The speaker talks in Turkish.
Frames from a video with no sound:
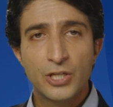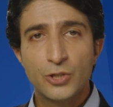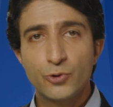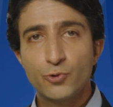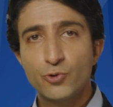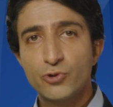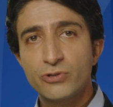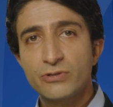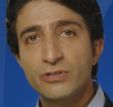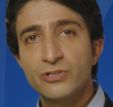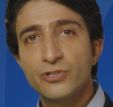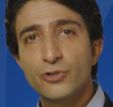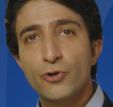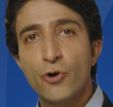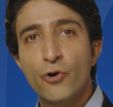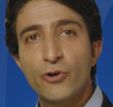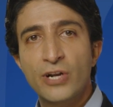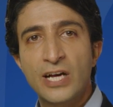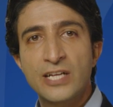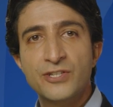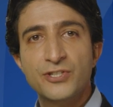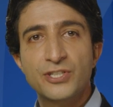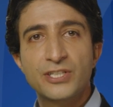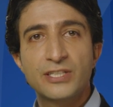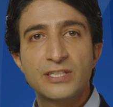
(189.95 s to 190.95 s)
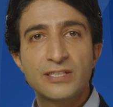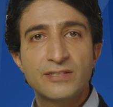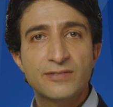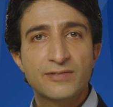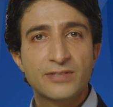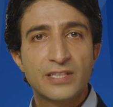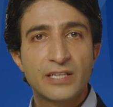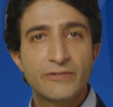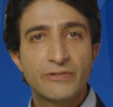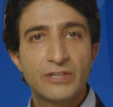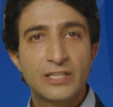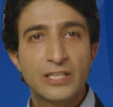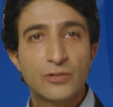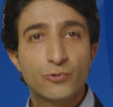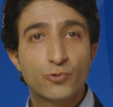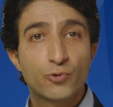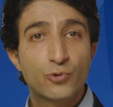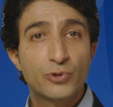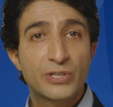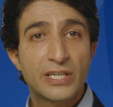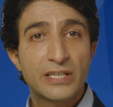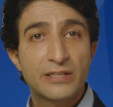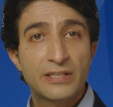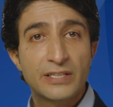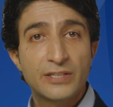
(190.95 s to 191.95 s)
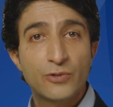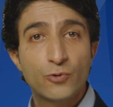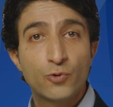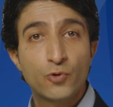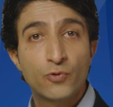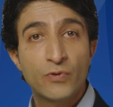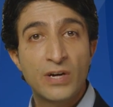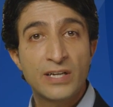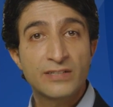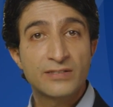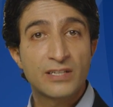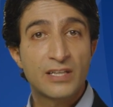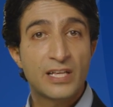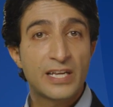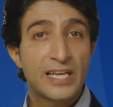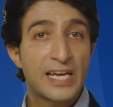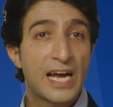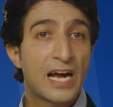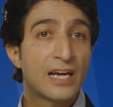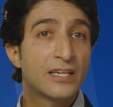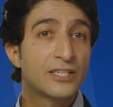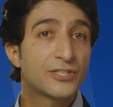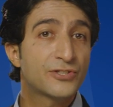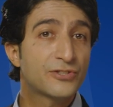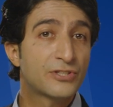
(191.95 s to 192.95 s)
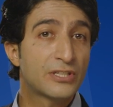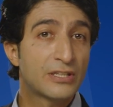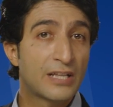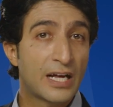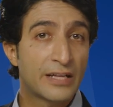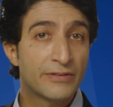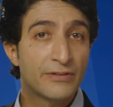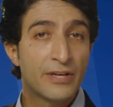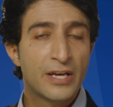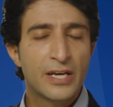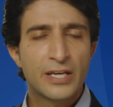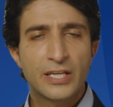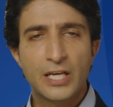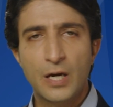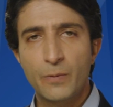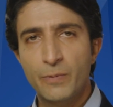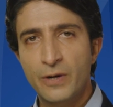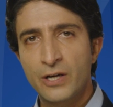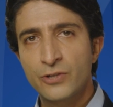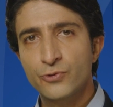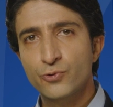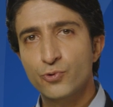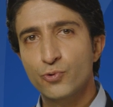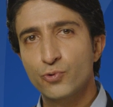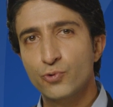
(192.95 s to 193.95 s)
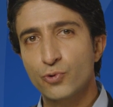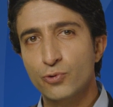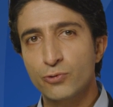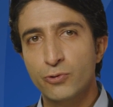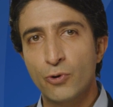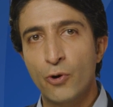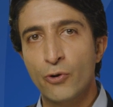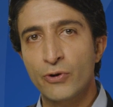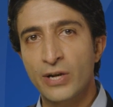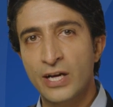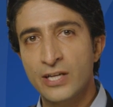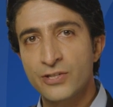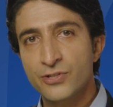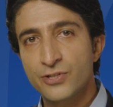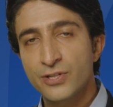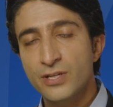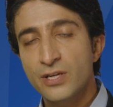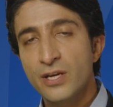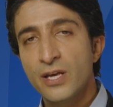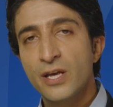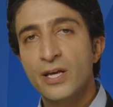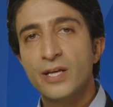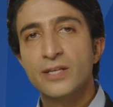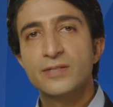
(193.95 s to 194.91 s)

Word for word: Yurt dışı öğrenci giriş sınavıyla Türkiye'deki üniversitelere yerleştirilen yabancı uyruklu öğrenci